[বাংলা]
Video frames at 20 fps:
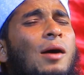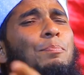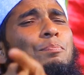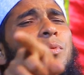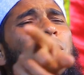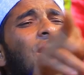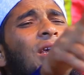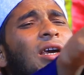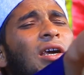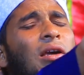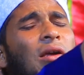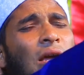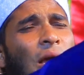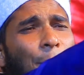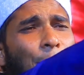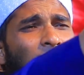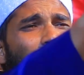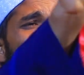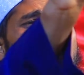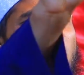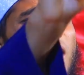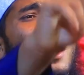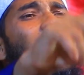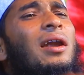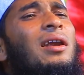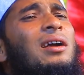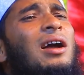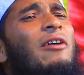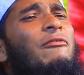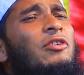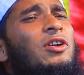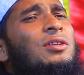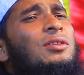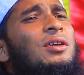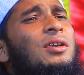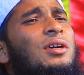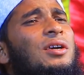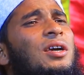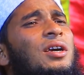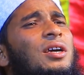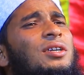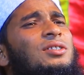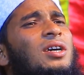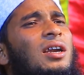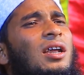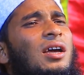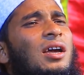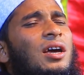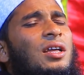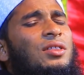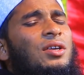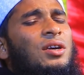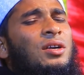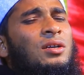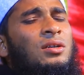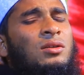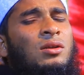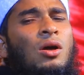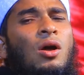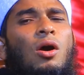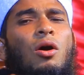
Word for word: আপনি বেমান কাফেরদেরকে জানায়া দেন